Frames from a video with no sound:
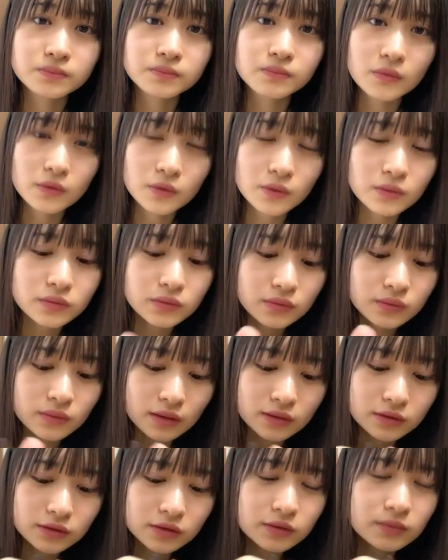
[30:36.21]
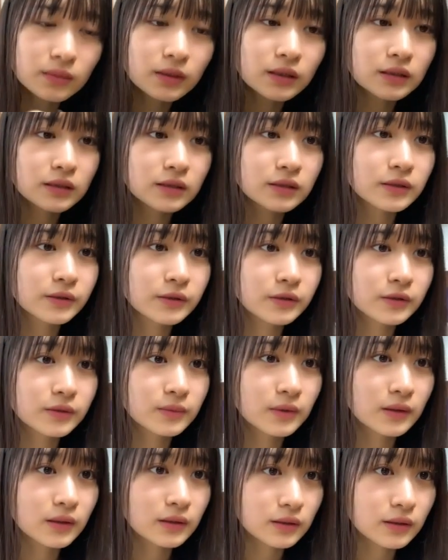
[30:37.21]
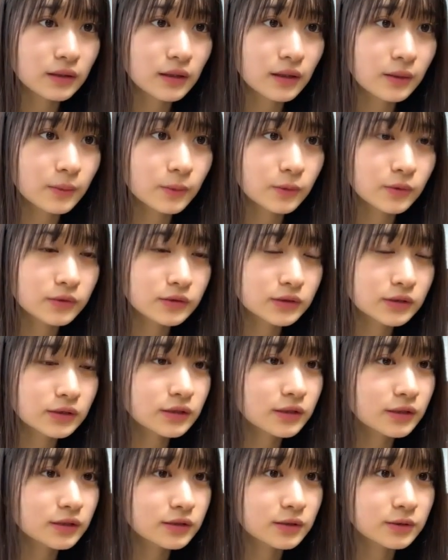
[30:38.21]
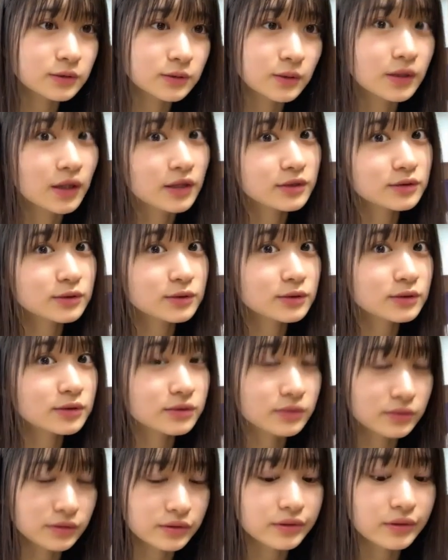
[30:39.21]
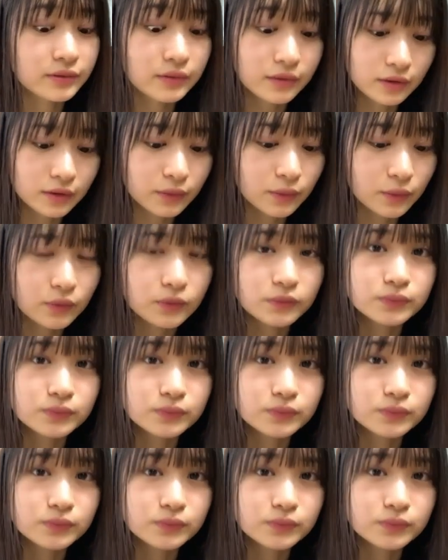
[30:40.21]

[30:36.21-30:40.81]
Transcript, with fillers: 夏生まれっていうのもあってもう好きな季節は夏って言ってたんだけど